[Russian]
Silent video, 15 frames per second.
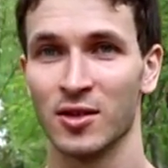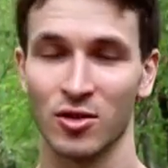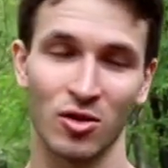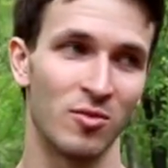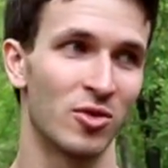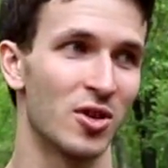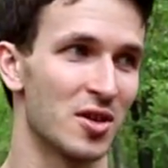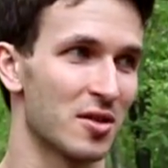
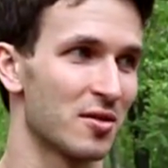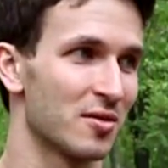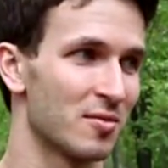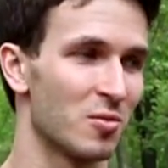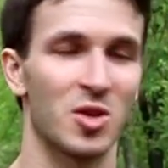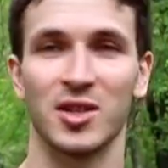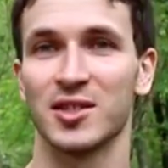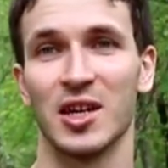кроме как
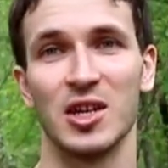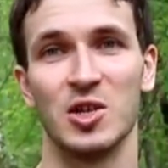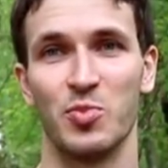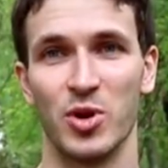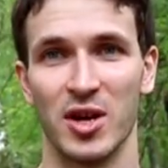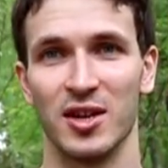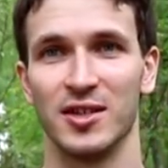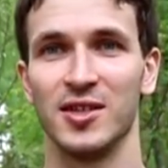расставить
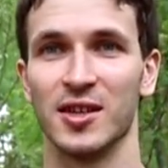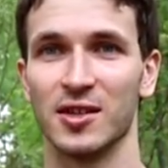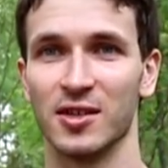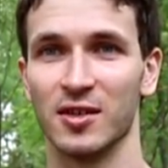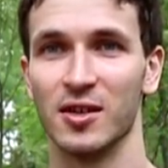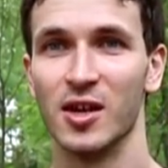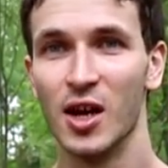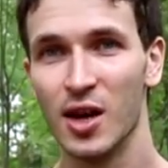
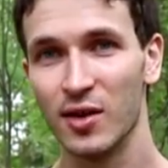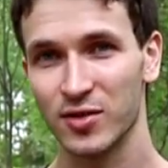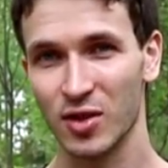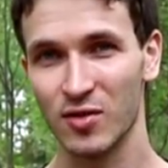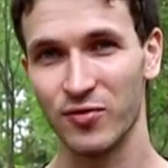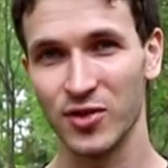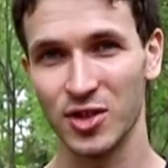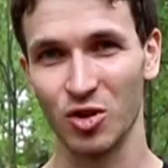приоритеты. В
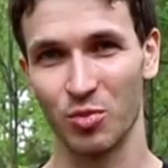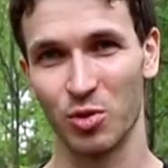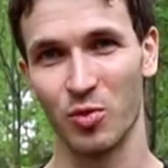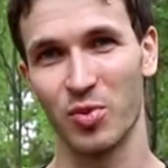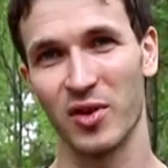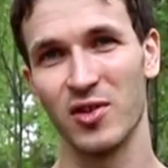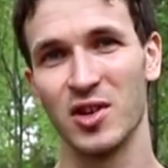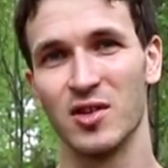своем видео про
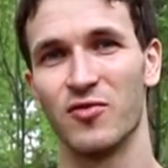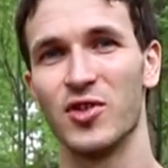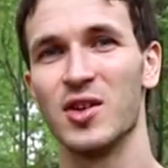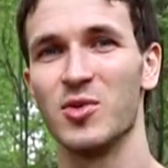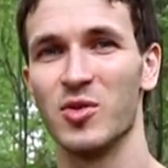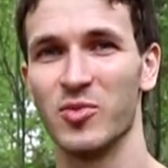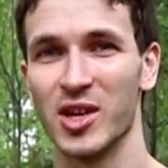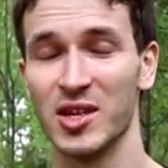управление
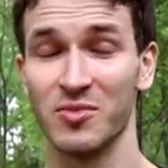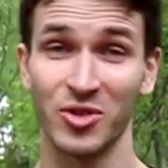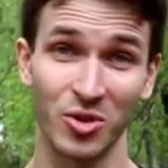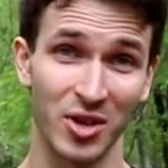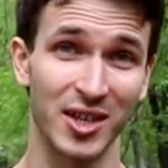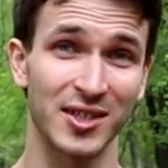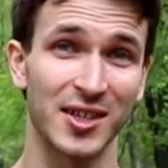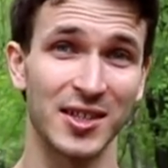временем я
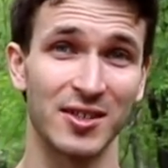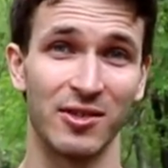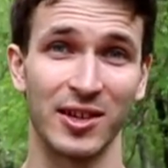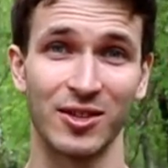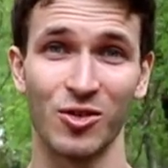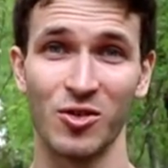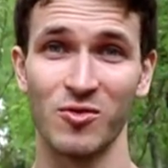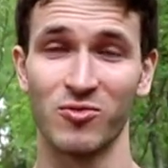немного рассказывал о
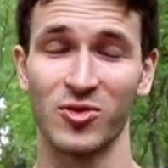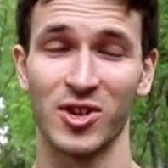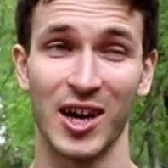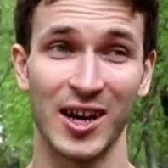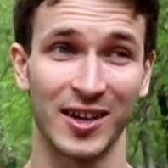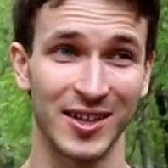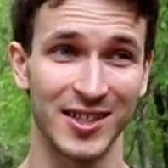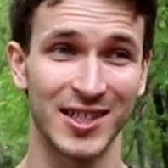том,
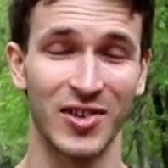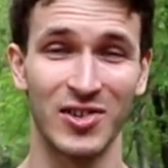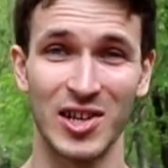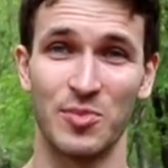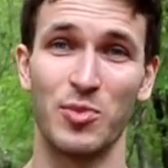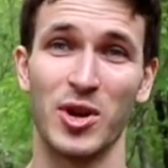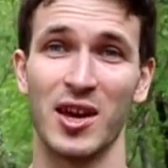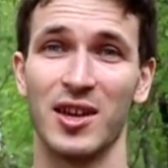как
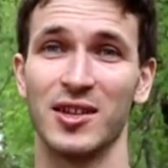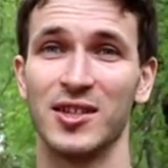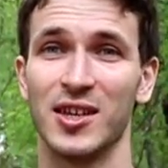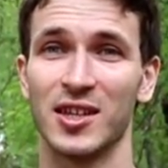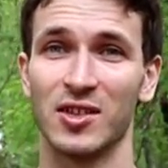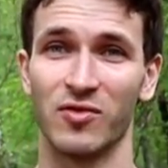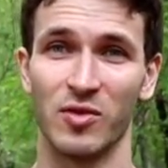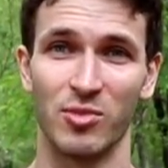расставлять
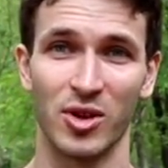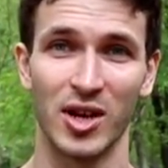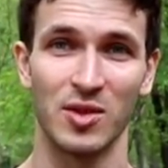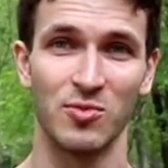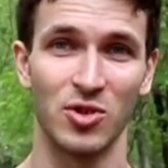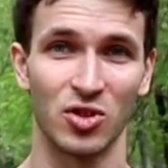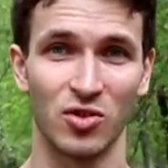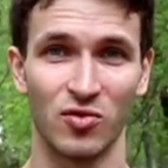приоритеты,
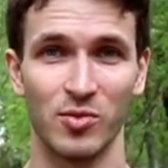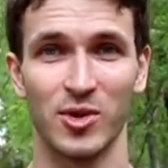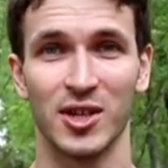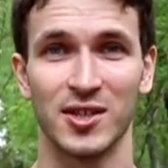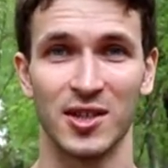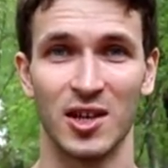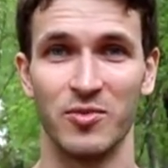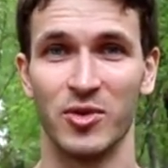выбирать между двумя
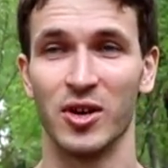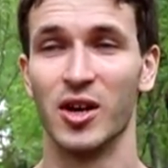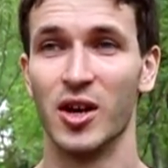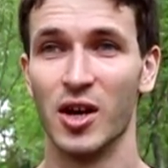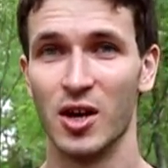целями.